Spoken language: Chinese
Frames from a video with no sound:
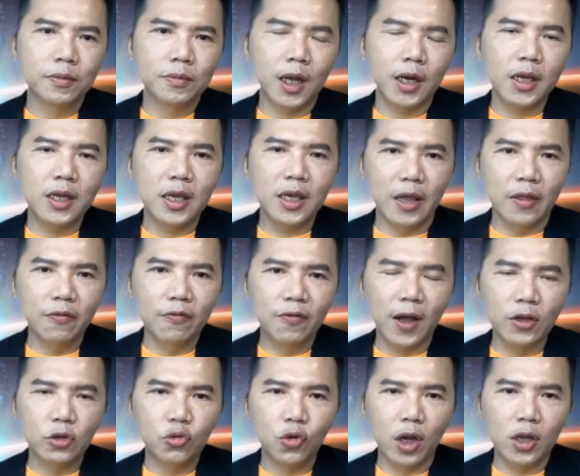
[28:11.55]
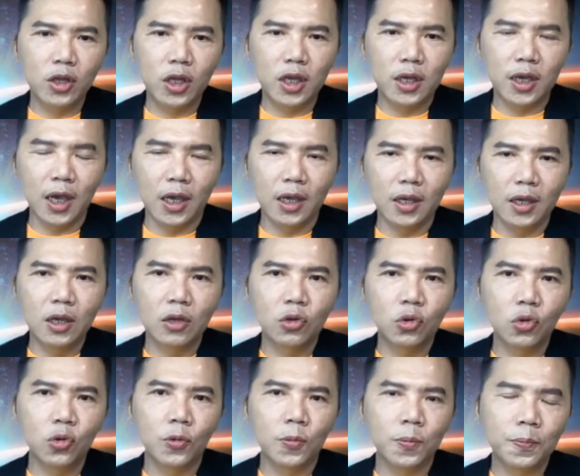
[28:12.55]
它的研发专利给
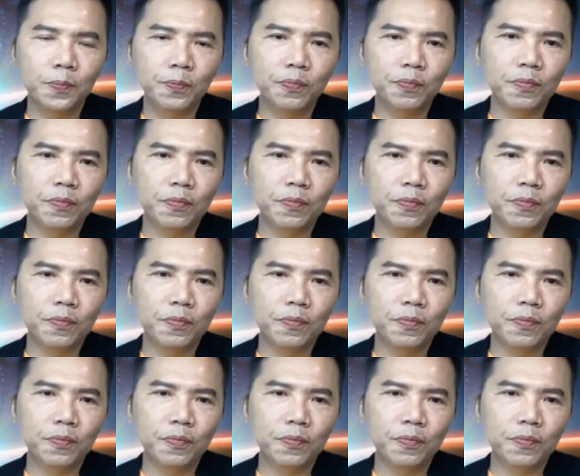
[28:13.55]
印度，